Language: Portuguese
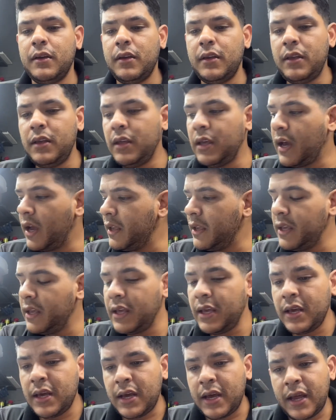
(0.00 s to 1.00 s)
E
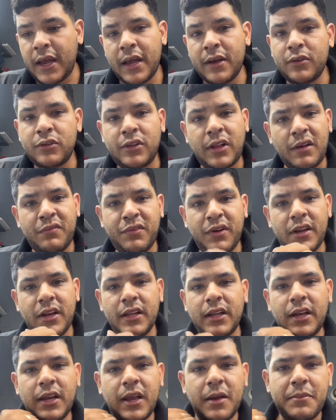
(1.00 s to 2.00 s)
aí, é, eu tava
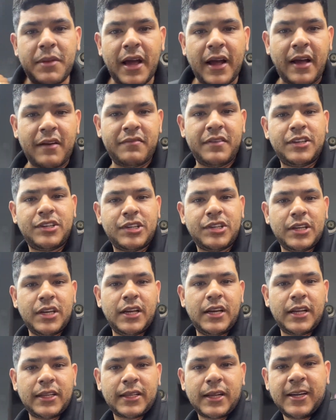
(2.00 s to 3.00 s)
olhando ali a minha gavetinha
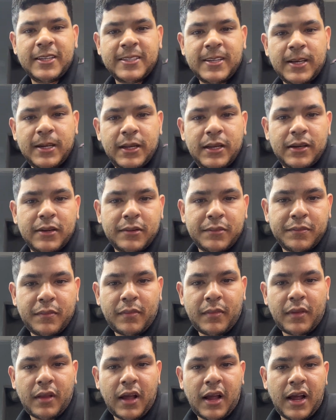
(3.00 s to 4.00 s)
ali atrás, ali, ó.
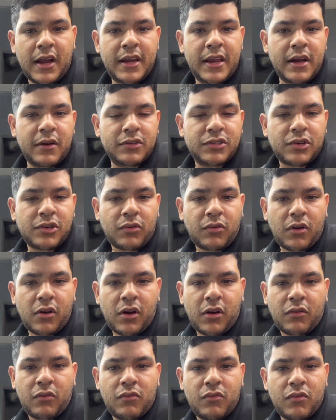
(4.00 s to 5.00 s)
Ali é onde eu
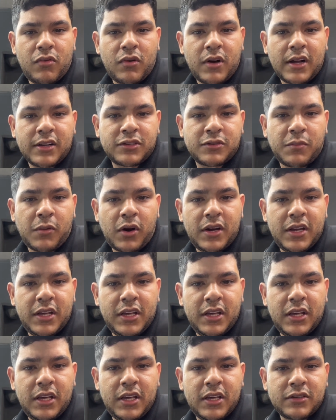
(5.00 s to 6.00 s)
coloco as
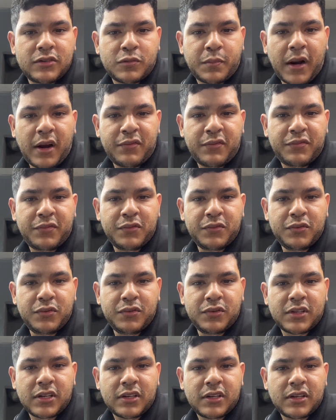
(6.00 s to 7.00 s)
molinhas, os
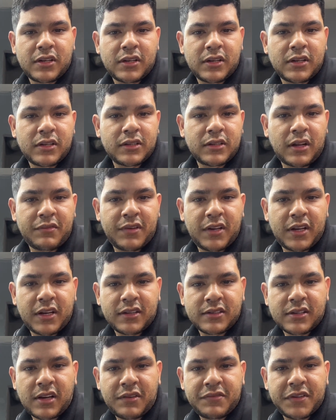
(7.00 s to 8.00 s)
parafusos Tá
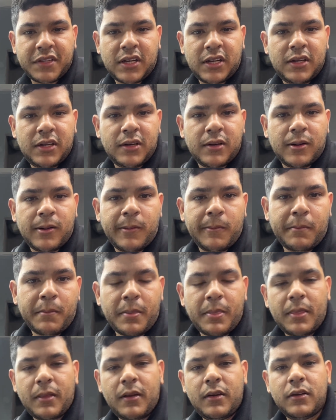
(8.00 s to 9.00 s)
vendo? As gavetas ali, ó.
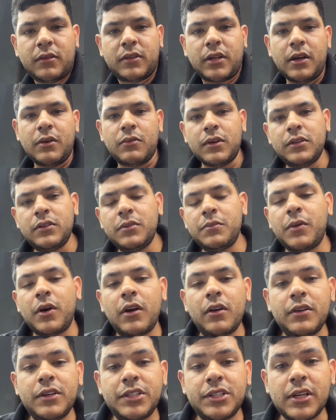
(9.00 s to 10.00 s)
Eu tenho quanto
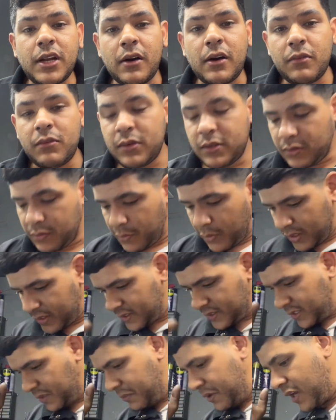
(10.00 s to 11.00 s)
mola original, quanto mola
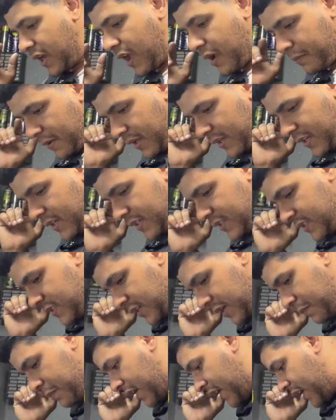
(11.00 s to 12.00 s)
similar, porque tem
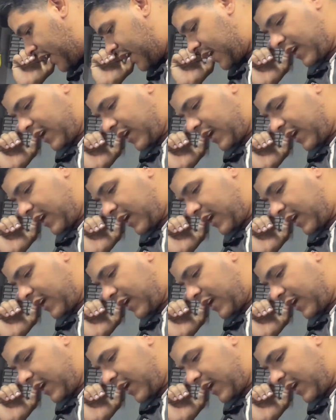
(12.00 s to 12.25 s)
sempre aquela